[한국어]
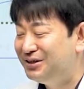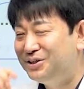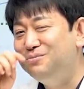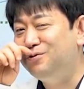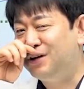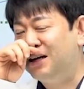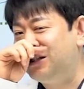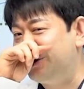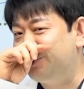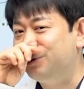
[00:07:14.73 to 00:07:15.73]
의문을
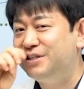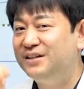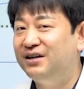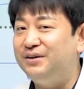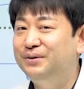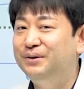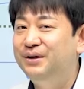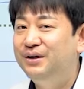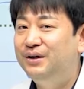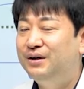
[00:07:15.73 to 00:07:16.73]
가지실 수 있잖아요.
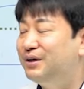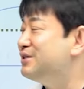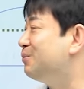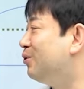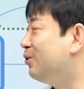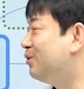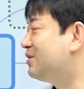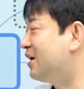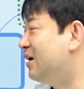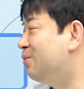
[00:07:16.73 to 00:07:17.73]
그래서 뭘
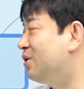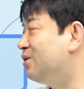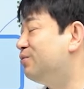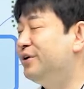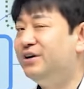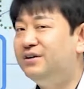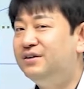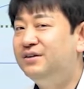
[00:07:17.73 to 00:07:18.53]
제가 해보라고 해.